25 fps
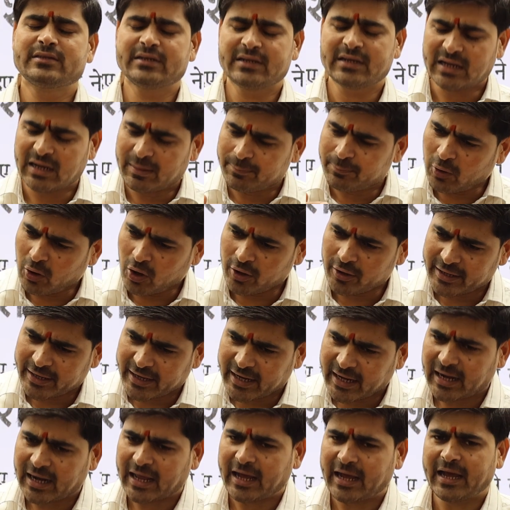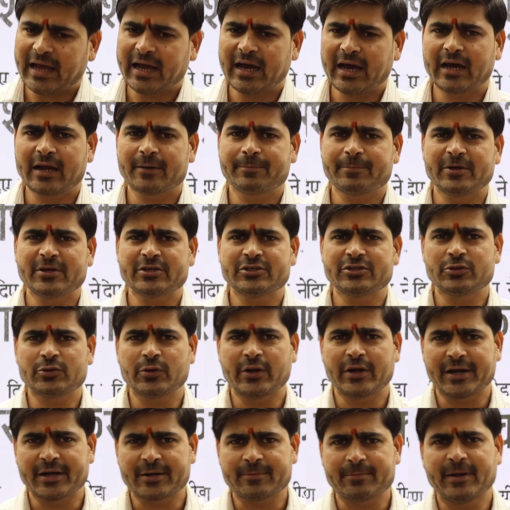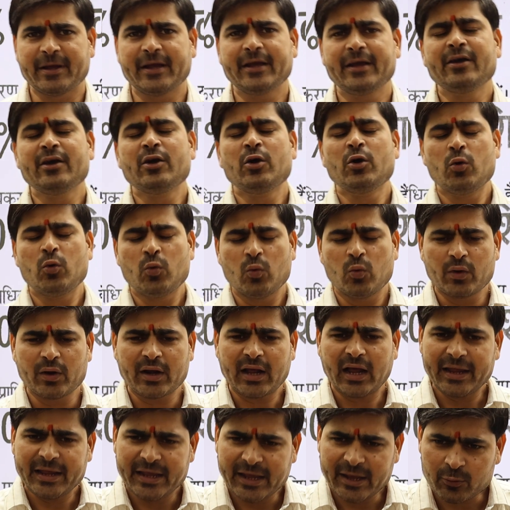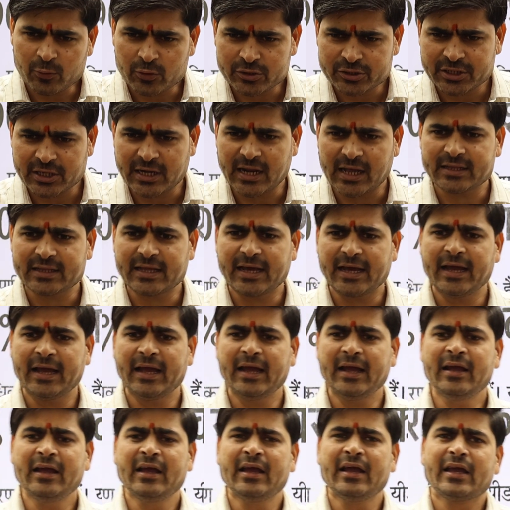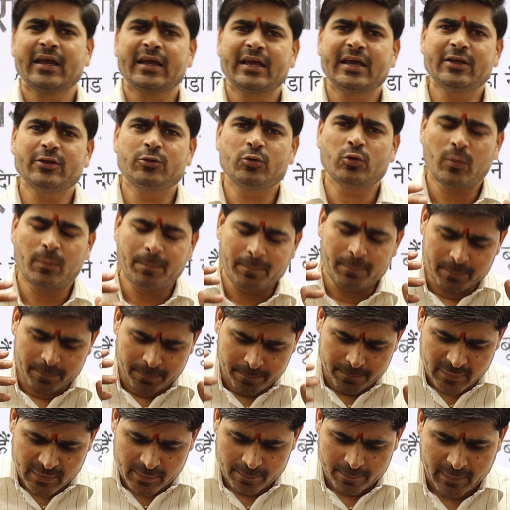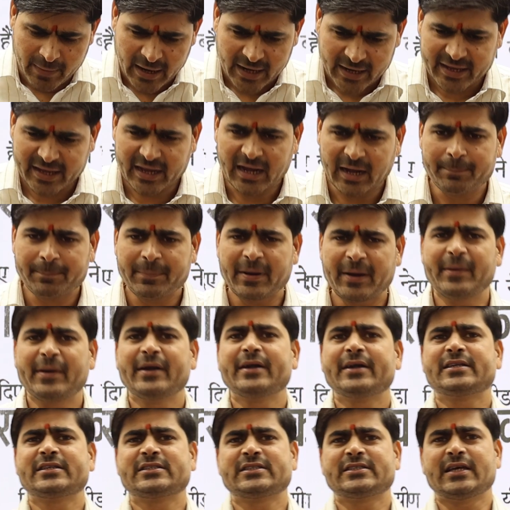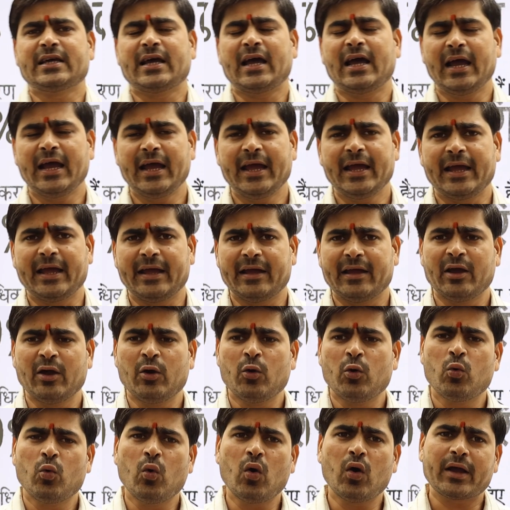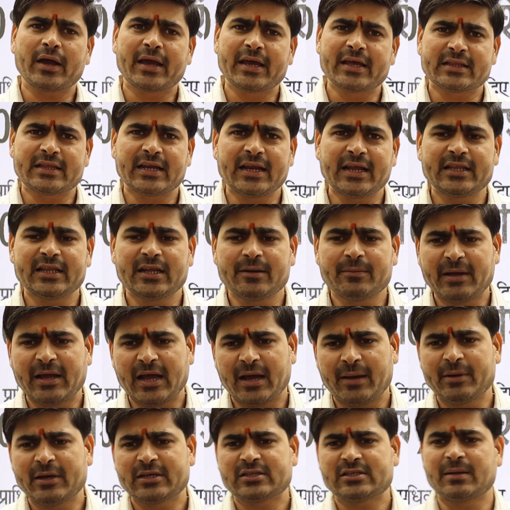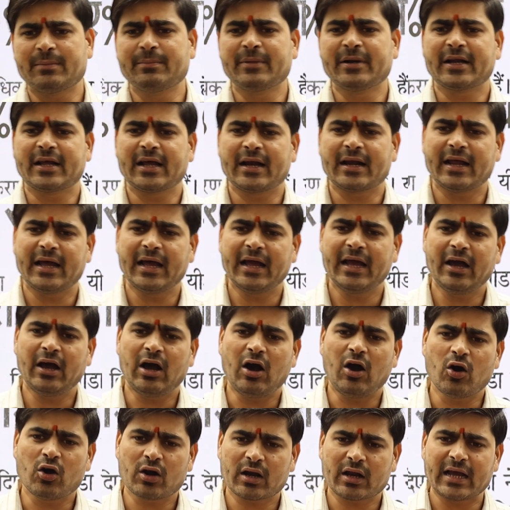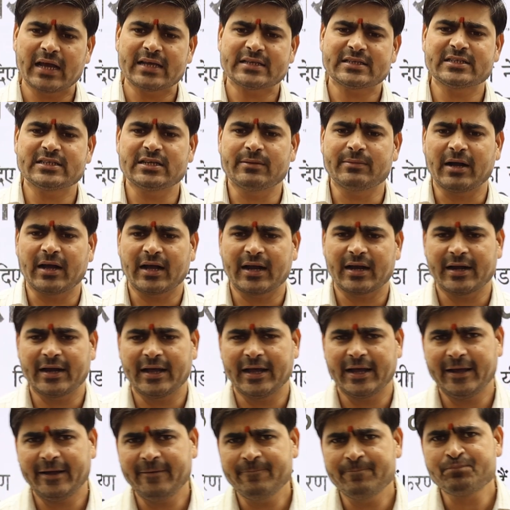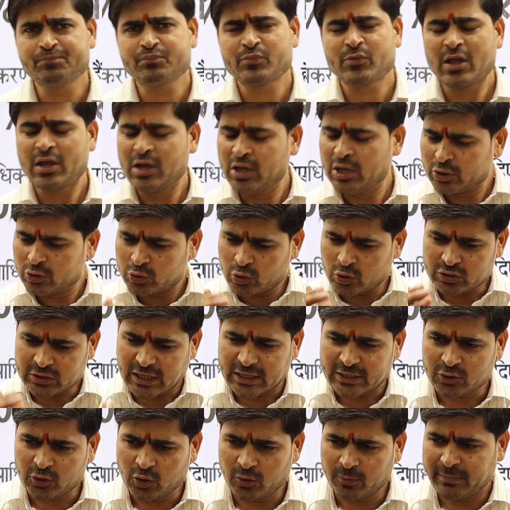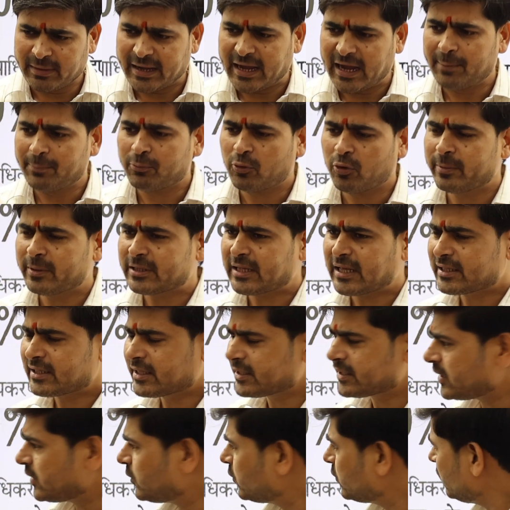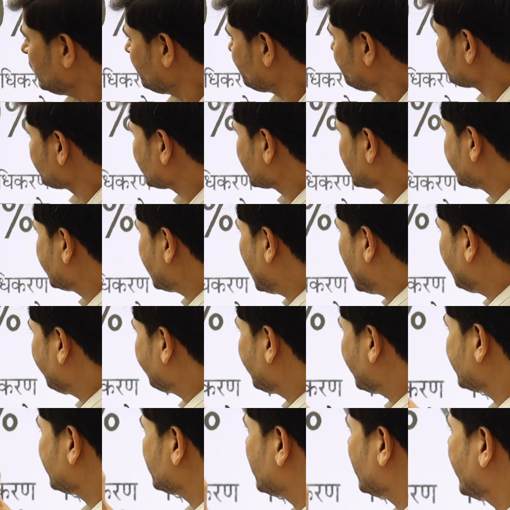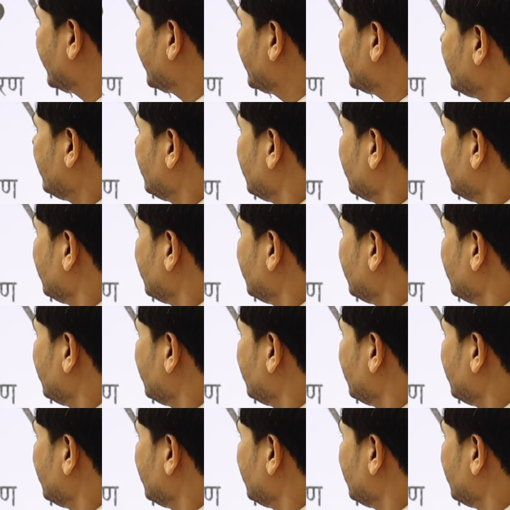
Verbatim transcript: जिनका प्लॉट निकल आया है आरपीएस जीरो एट में उनका ये क्वेश्चन आता है कि जो बाकी का पेमेंट्स है वो कितने दिन में हमें सबमिट करना है और कैसे जमा करना है तो साथियों मैं आपको बता देता हूं कि यहां पे जो है